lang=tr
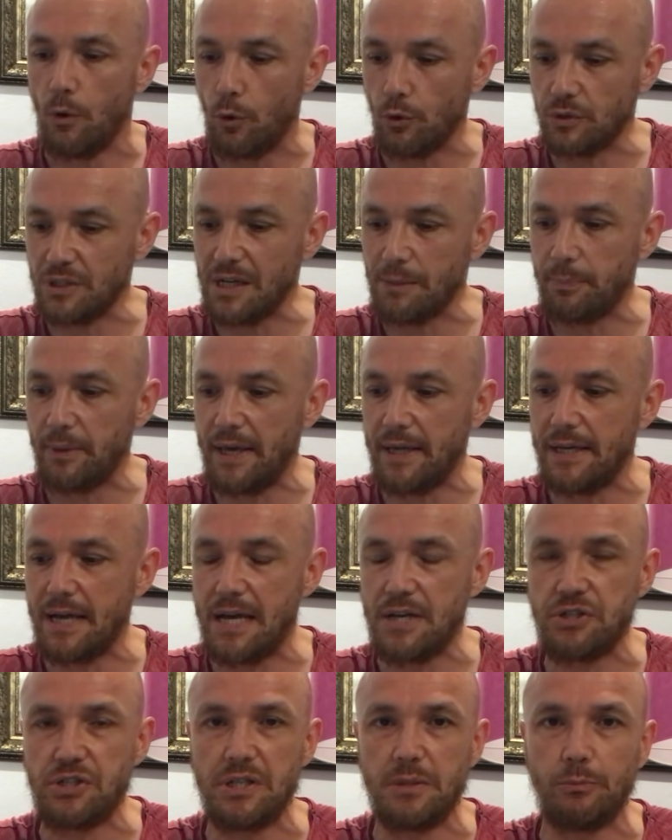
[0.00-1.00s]
ortak bir
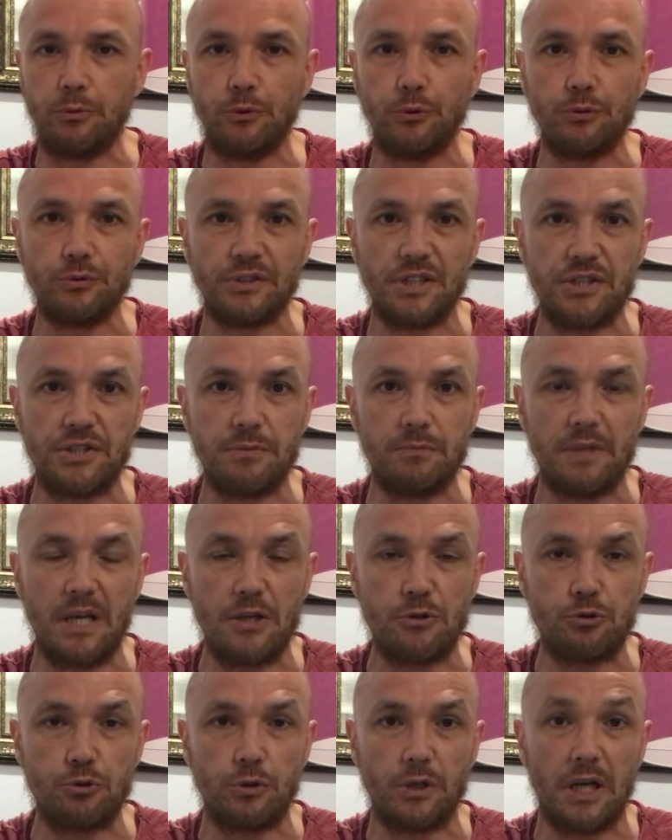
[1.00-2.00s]
enerjiyi bu seçimden
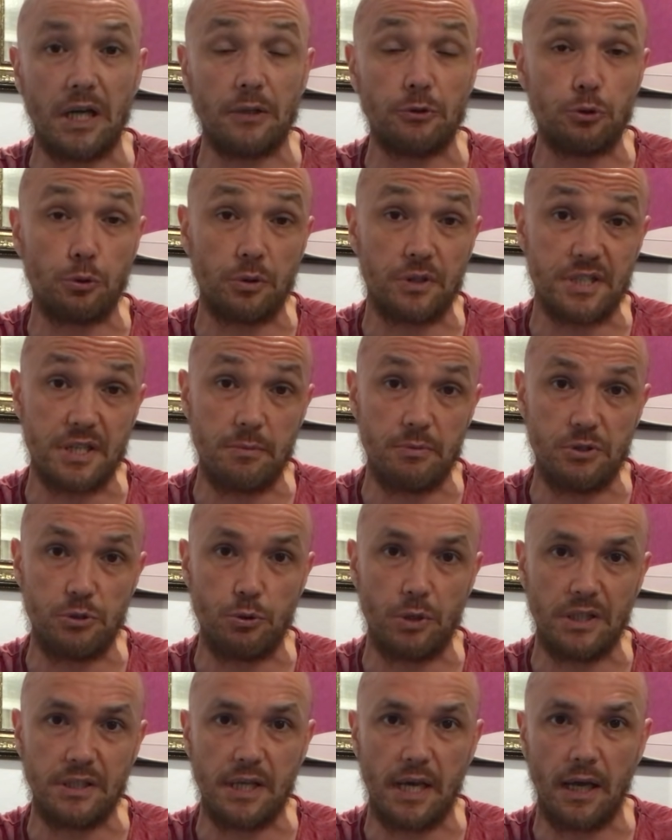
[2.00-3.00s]
sonra çok kısa bir
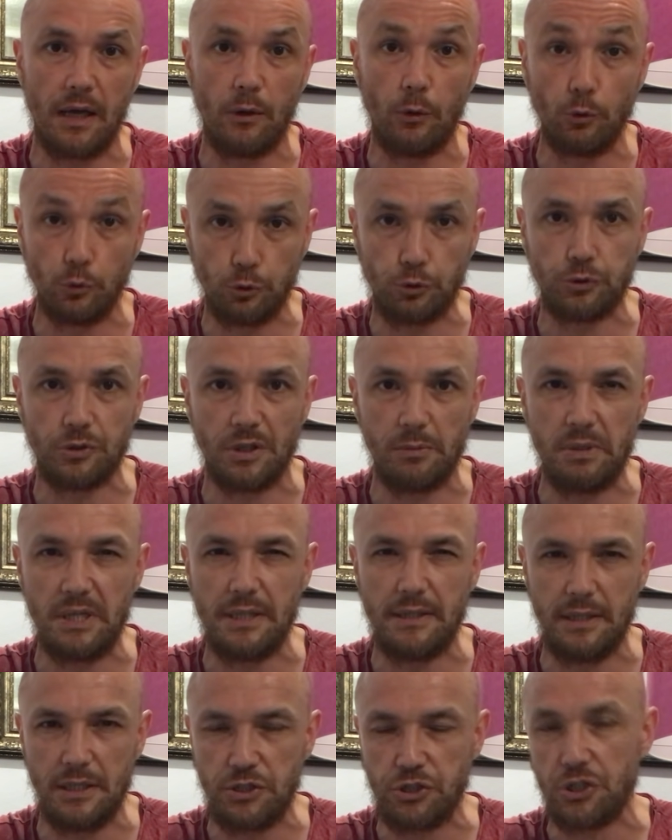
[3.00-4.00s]
sürede
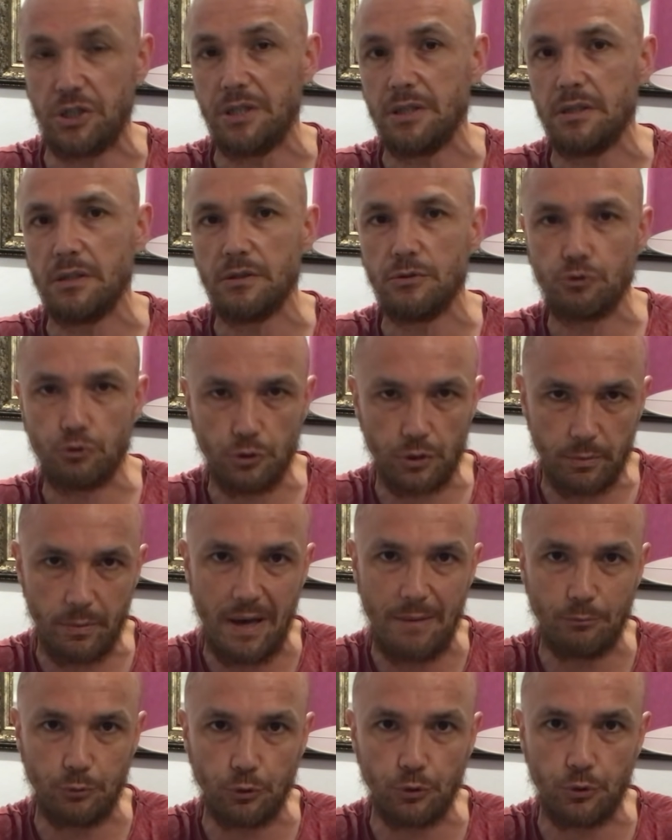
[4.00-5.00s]
oluşturabildiği için çünkü
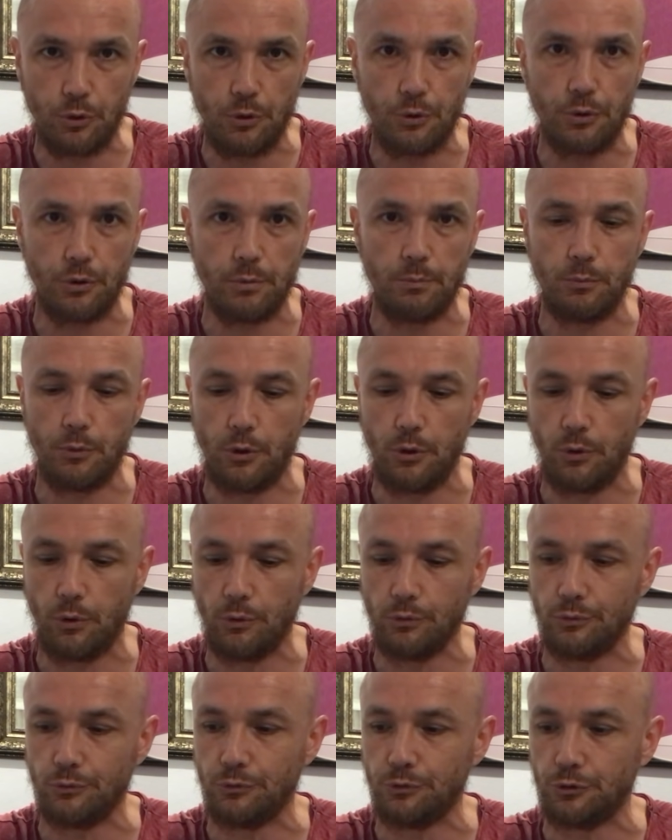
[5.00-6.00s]
ben bunu görüyorum, böyle
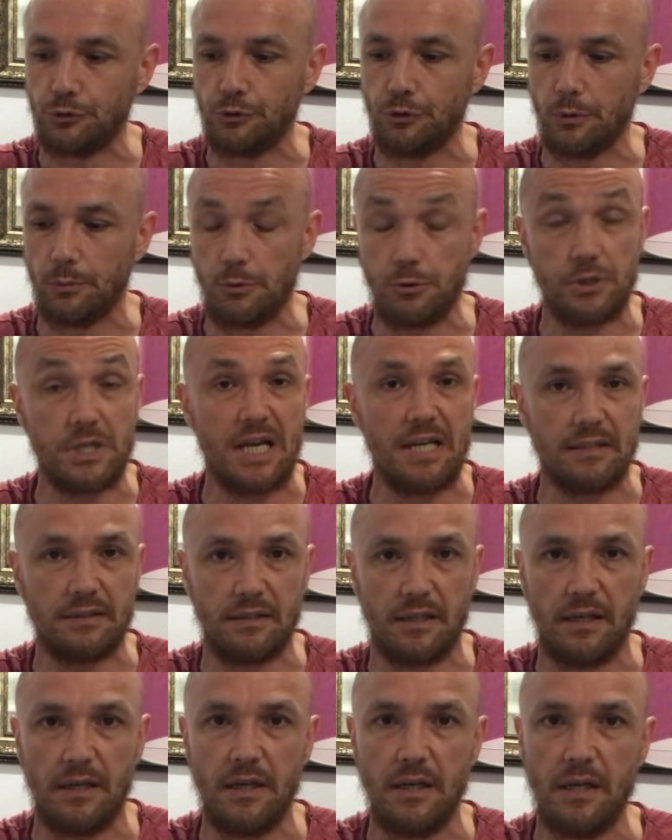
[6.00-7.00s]
olduğunu düşünüyorum.
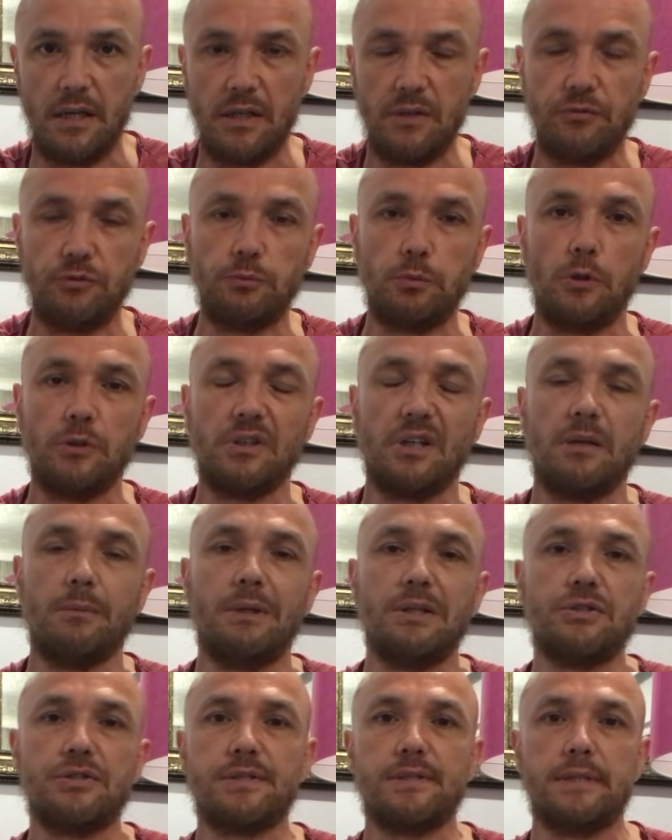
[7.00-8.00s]
Özellikle futbol takımı
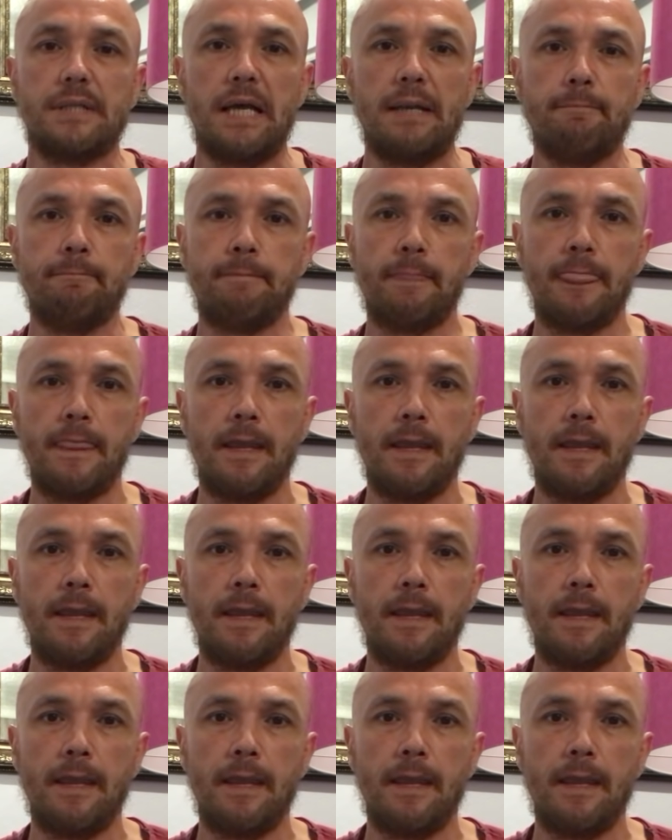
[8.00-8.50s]
açısından